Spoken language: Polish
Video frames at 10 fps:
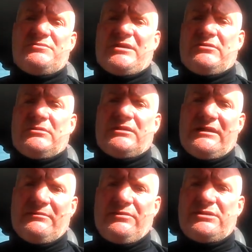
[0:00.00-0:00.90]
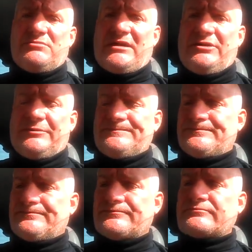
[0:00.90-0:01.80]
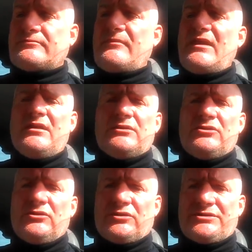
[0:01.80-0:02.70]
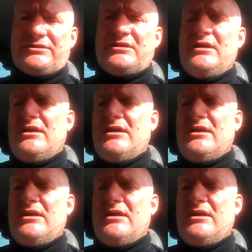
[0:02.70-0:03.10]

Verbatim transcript: mają gnębić, mają donosić.